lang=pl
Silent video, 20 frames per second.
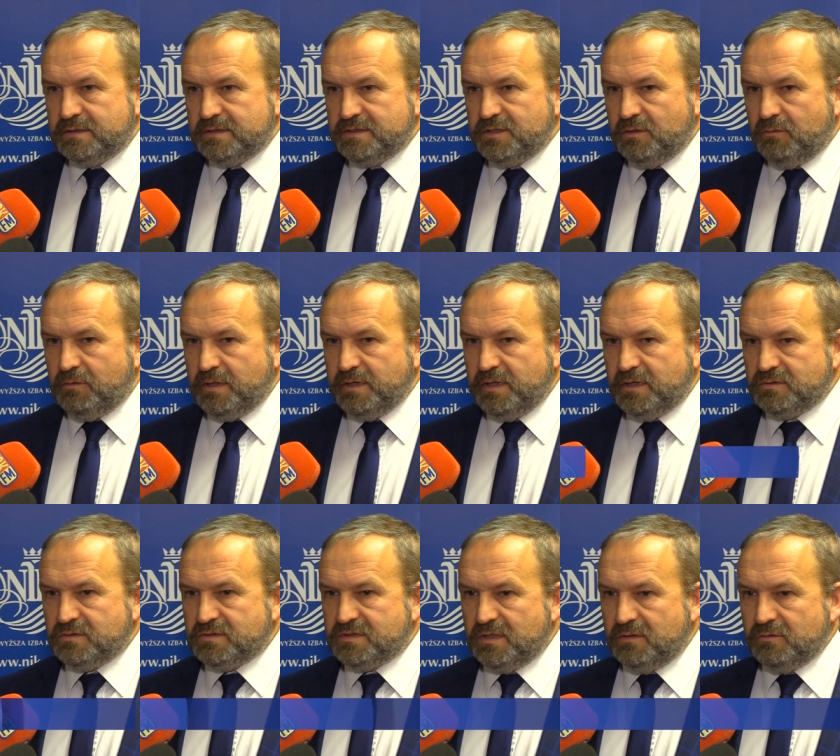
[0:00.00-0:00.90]
Te działania
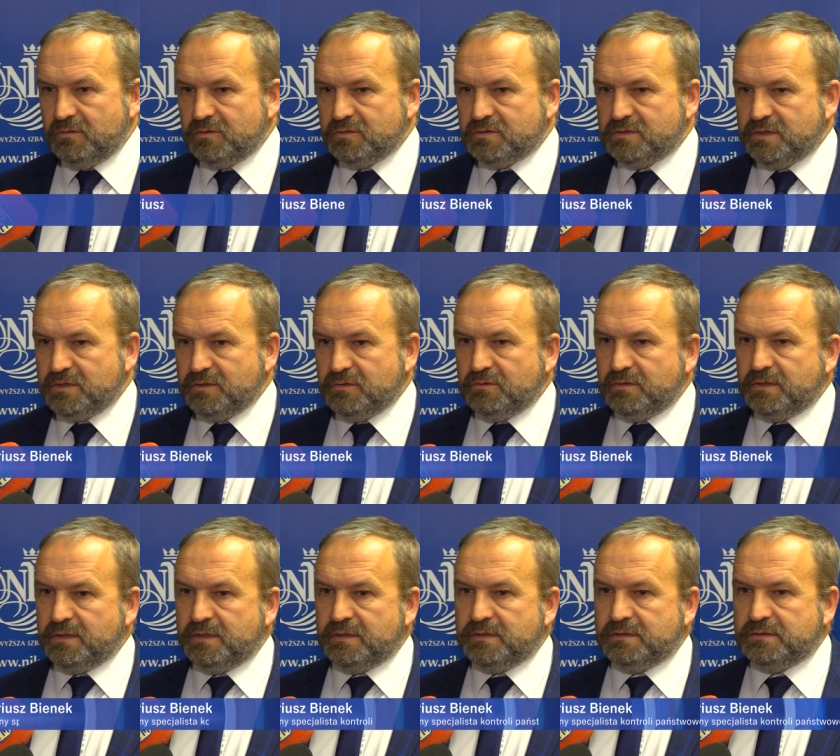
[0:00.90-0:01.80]
zostały
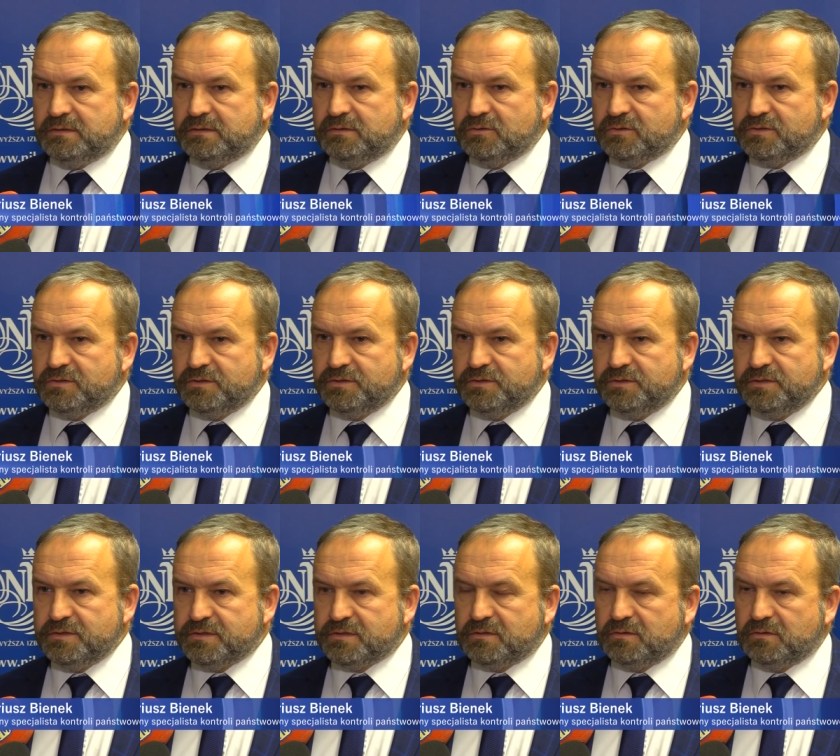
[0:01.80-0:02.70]
ocenione dosyć
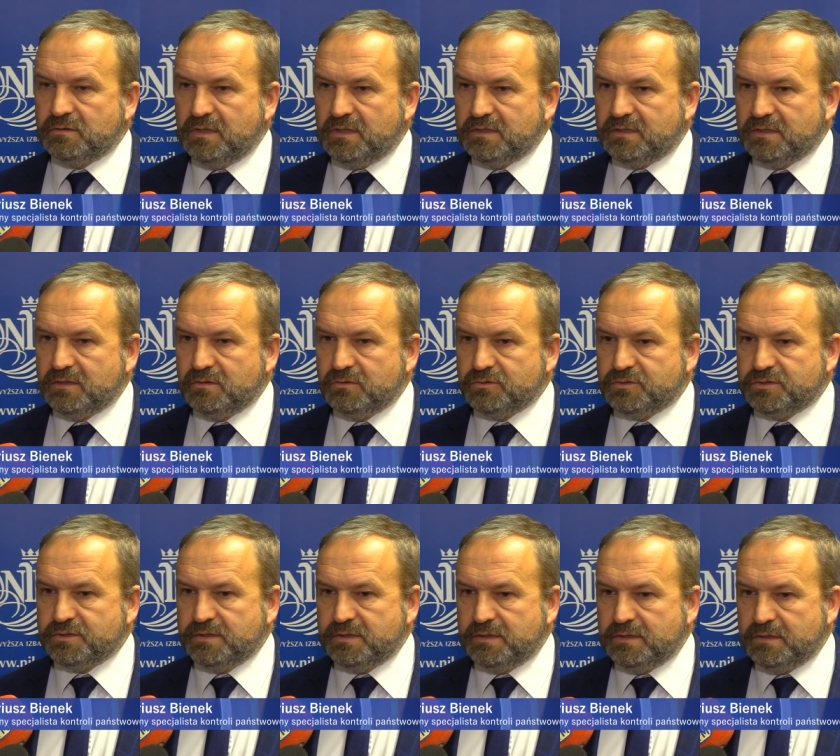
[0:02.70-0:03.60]
nisko, dlatego
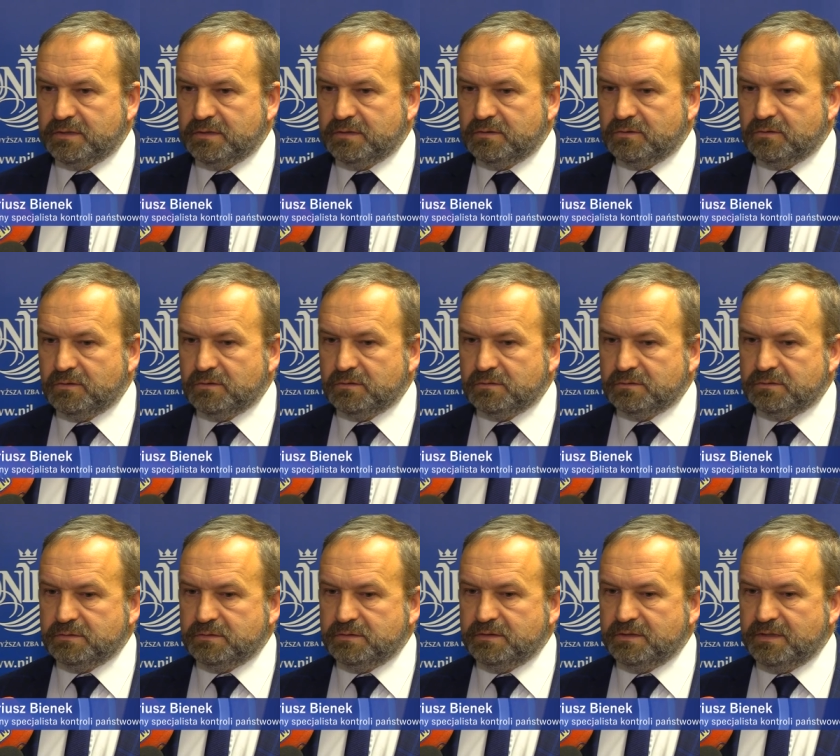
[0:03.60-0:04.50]
że no,
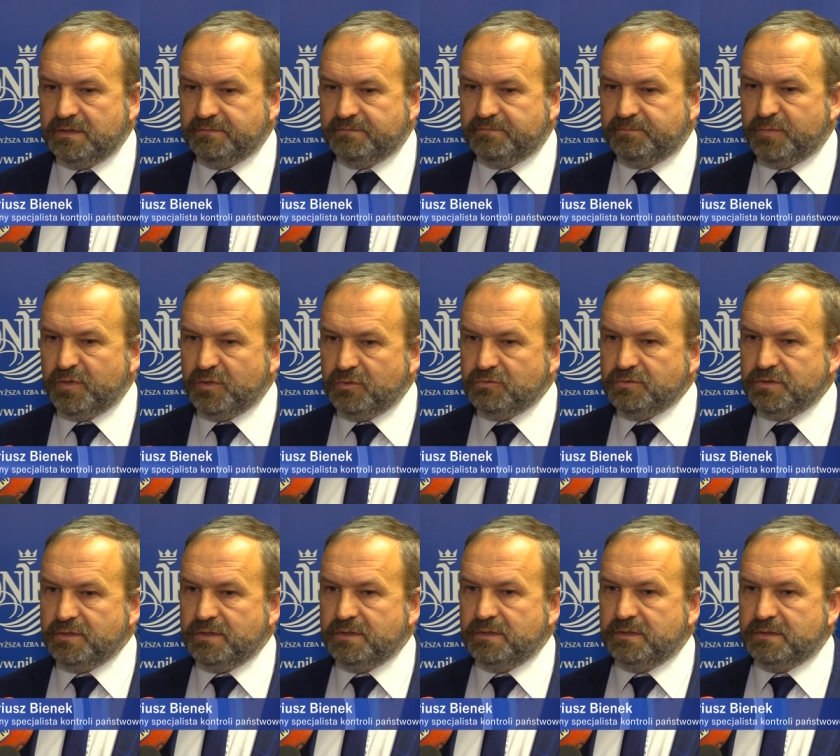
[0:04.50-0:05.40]
nie w
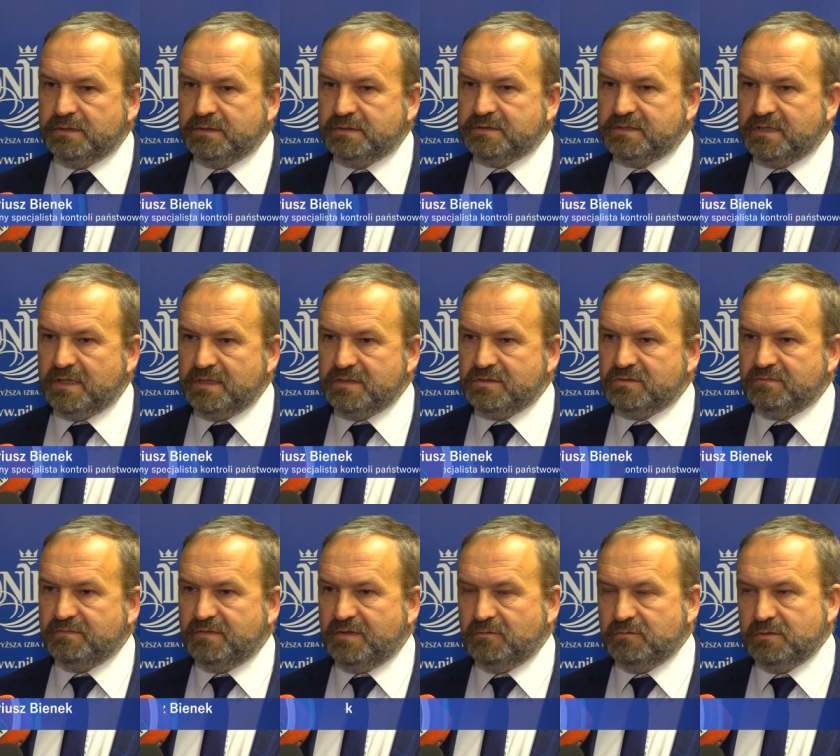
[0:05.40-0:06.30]
pełni
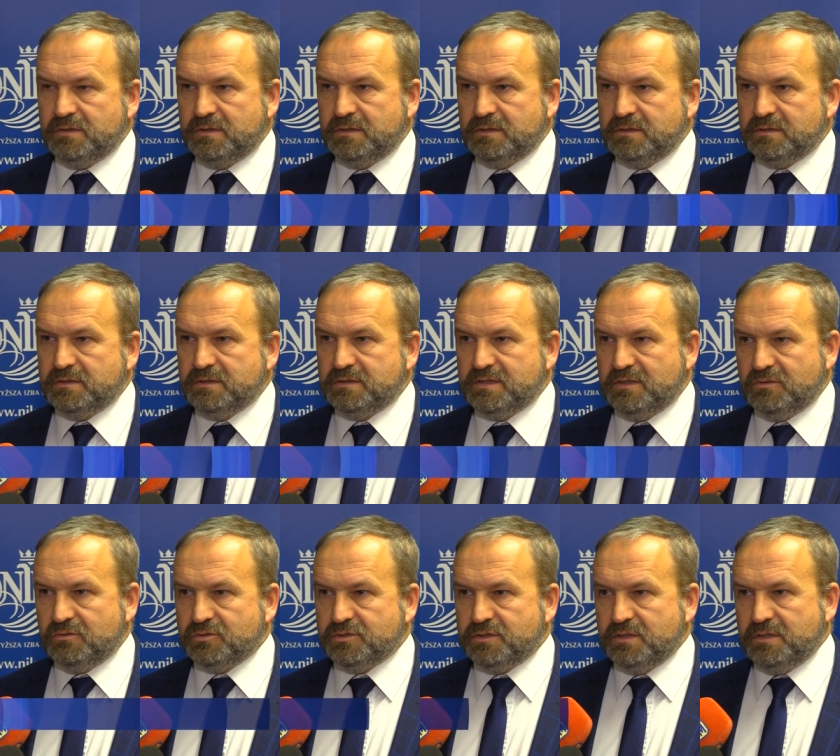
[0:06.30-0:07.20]
zrealizowały
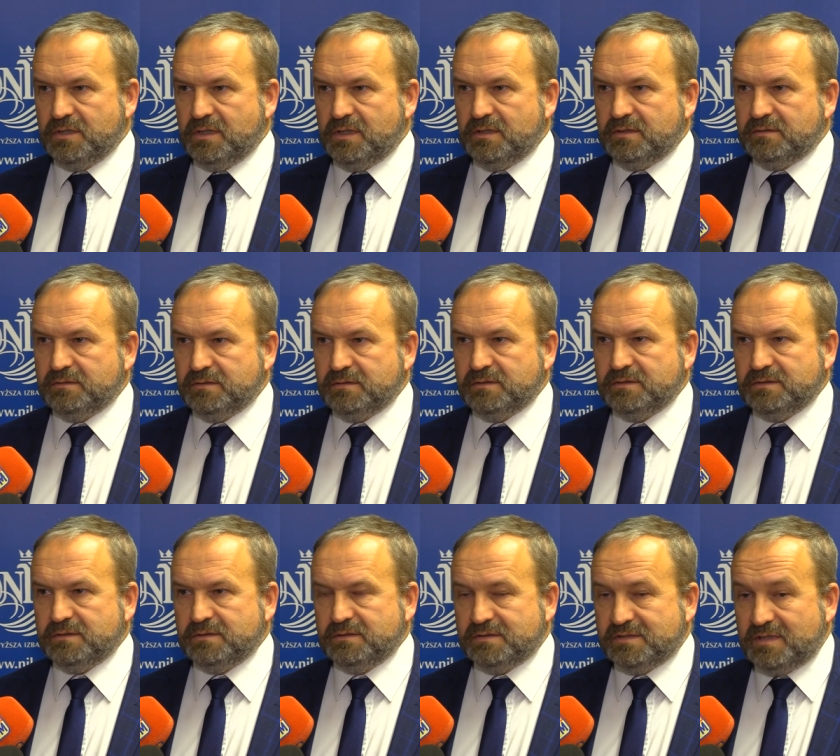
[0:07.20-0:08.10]
założenia
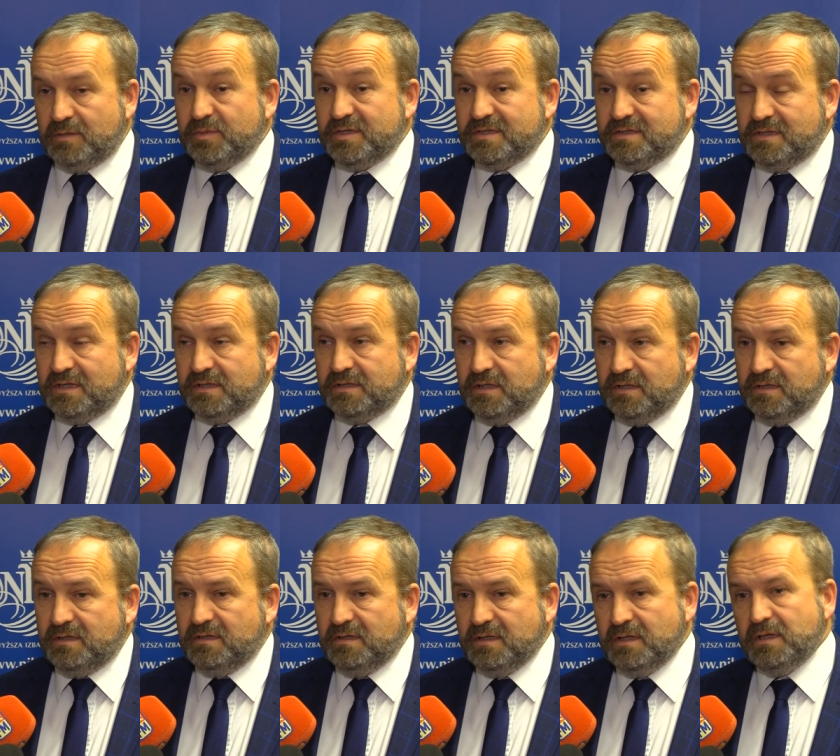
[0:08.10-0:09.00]
e, samej
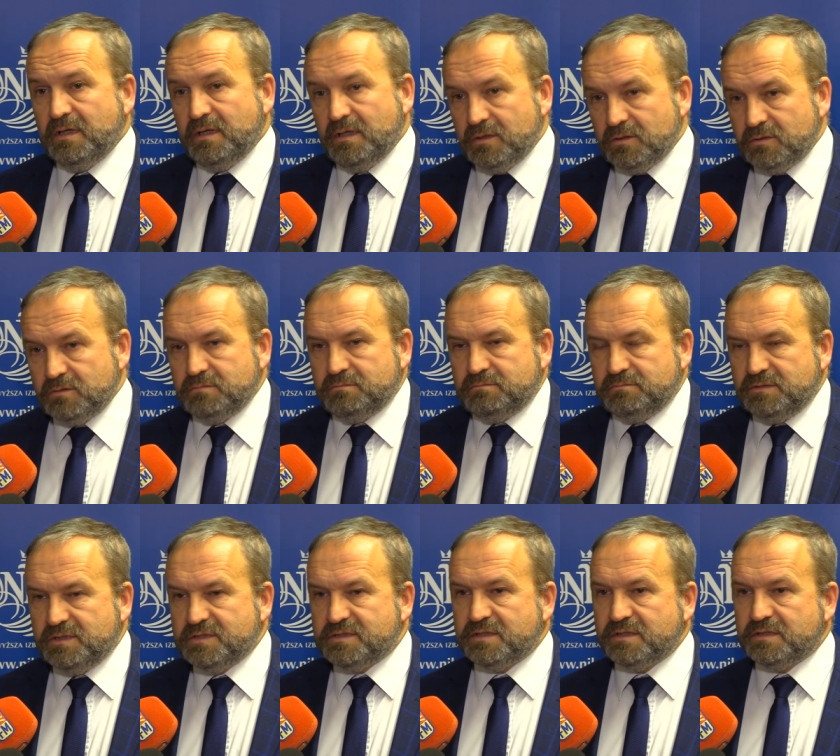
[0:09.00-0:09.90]
strategii.
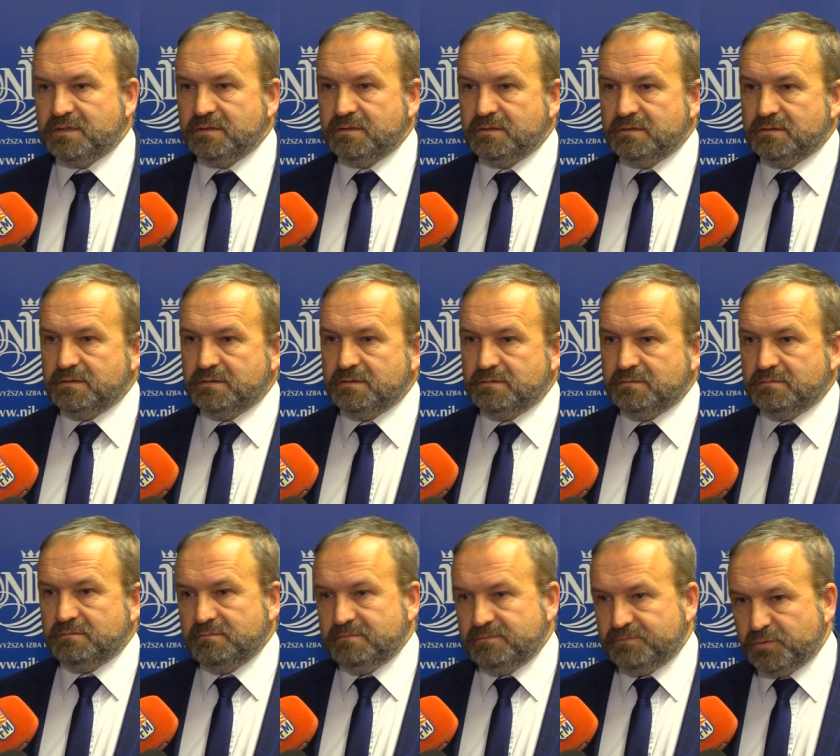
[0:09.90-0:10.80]
Niestety
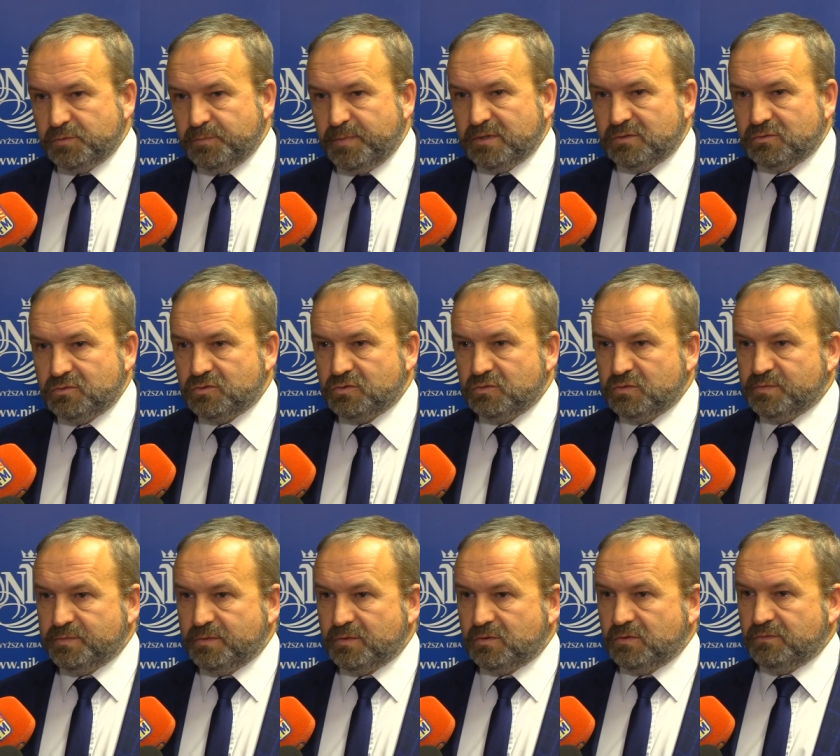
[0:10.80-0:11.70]
y, w przypadku szkół
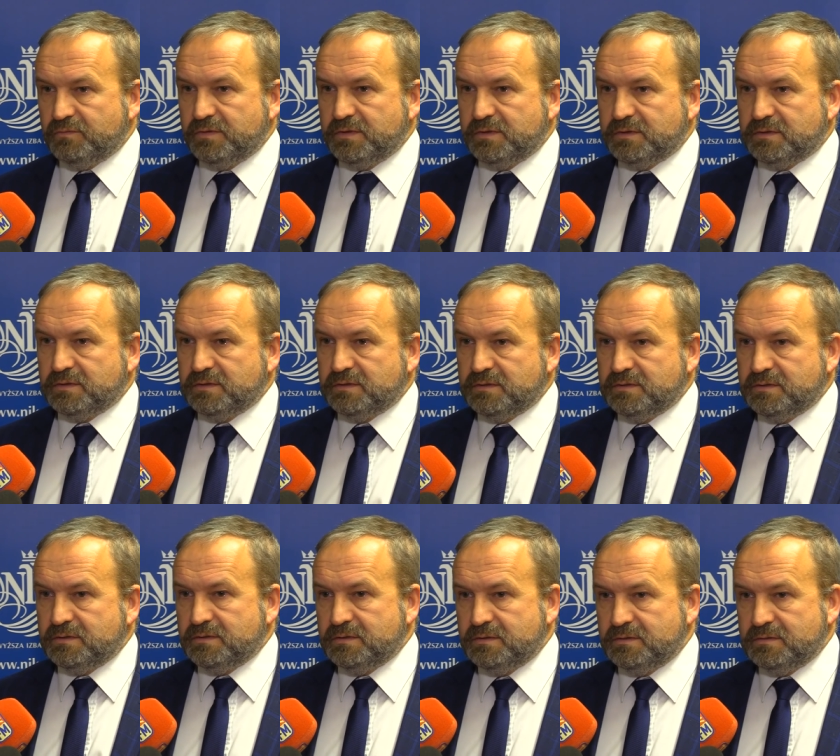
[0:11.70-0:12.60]
sportowych
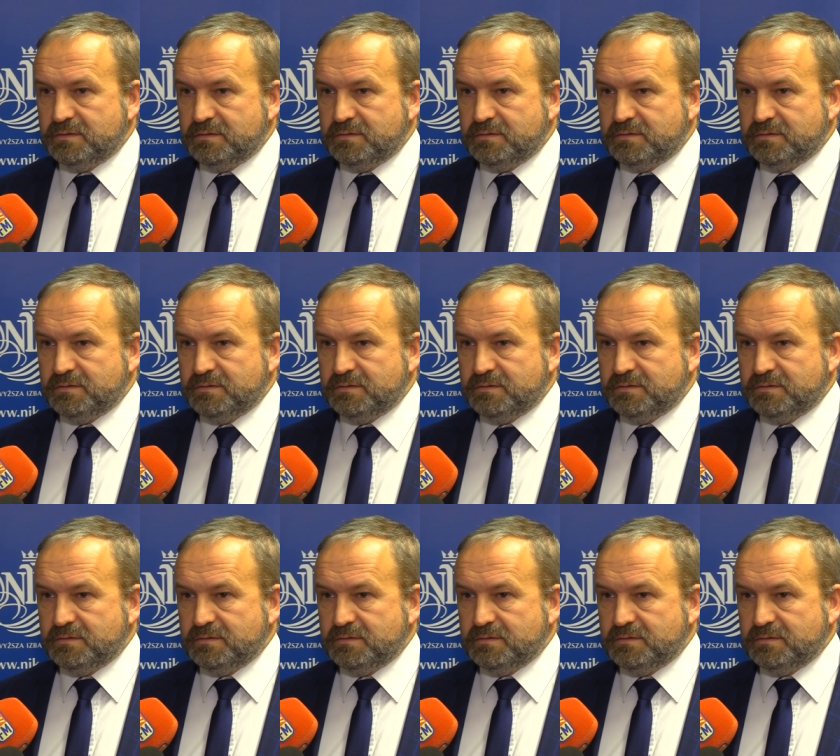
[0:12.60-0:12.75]
y,